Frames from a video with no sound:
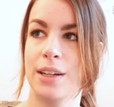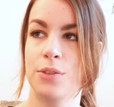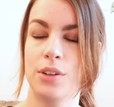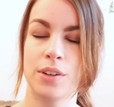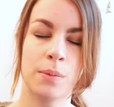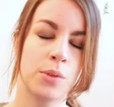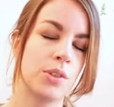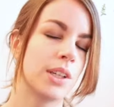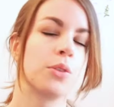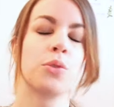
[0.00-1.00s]
elle va vraiment
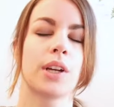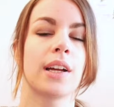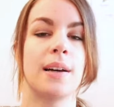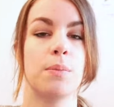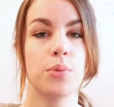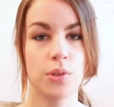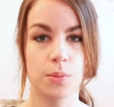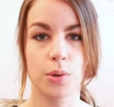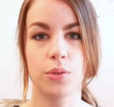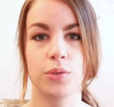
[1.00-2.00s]
venir nourrir la peau
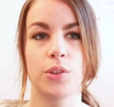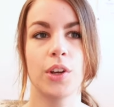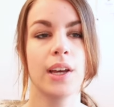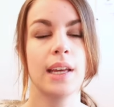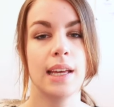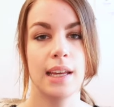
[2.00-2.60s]
en profondeur.